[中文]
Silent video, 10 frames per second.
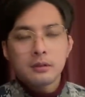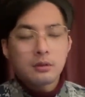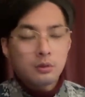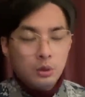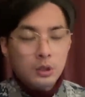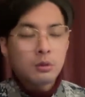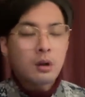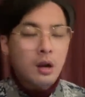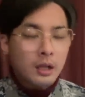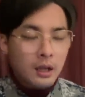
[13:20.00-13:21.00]
推动
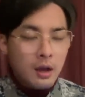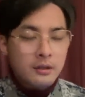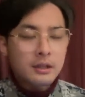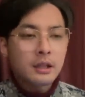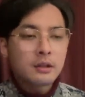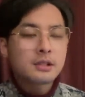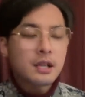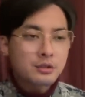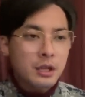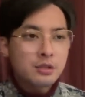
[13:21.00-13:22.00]
二零二三年占
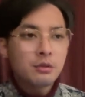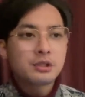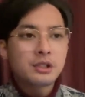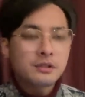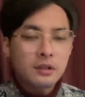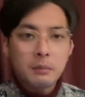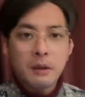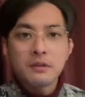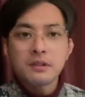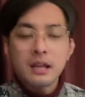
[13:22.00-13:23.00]
全球经济增长百
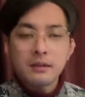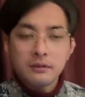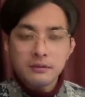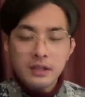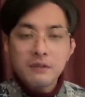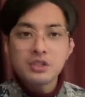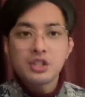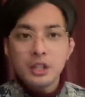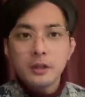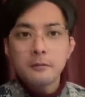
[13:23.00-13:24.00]
分之三三分之
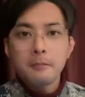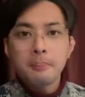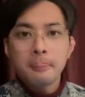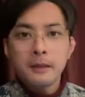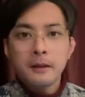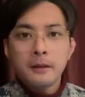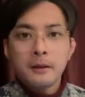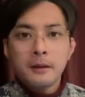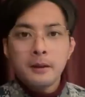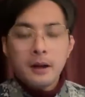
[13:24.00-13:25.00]
一，
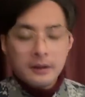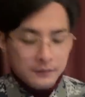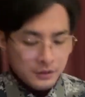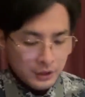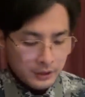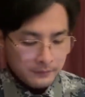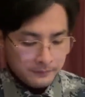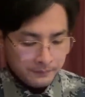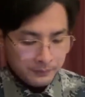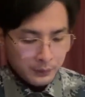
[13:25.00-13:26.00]
啊，三分之一。
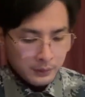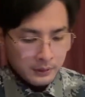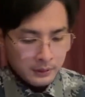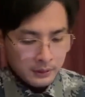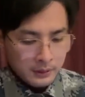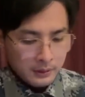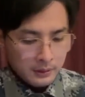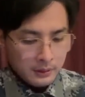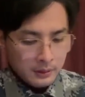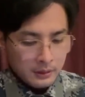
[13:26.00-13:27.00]

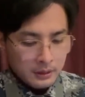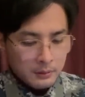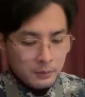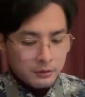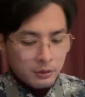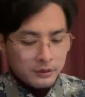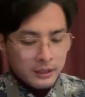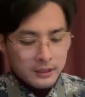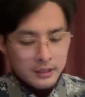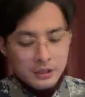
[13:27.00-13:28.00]
那么我们最后再来
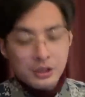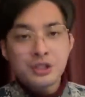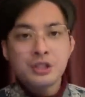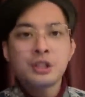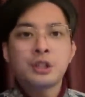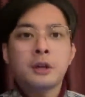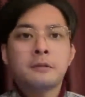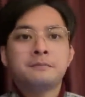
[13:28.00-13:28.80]
看一下这个基辛格，